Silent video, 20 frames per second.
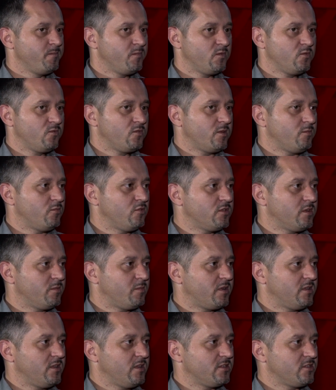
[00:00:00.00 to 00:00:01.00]
Ну, работа
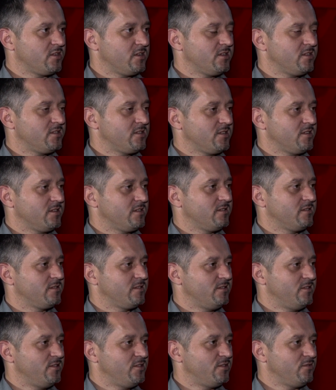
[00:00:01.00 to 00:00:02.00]
продолжается,
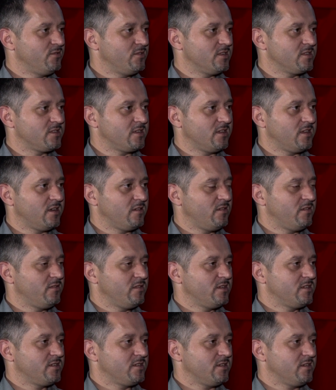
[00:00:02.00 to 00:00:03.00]
ничего не
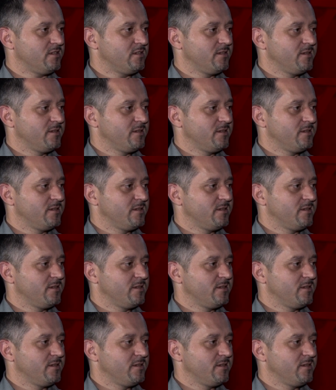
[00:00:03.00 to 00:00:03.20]
останавливается.